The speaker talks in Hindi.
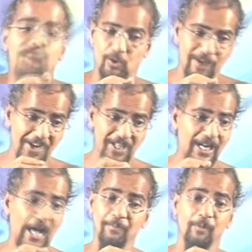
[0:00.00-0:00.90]
भगवान ने
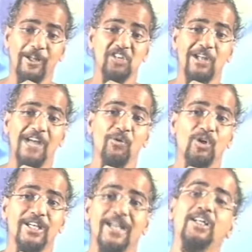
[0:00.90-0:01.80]
कहा मैं परेशान हो
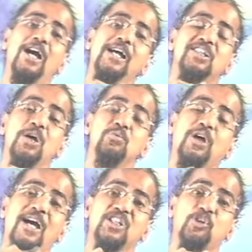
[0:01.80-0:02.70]
गया कहाँ जाऊं कहाँ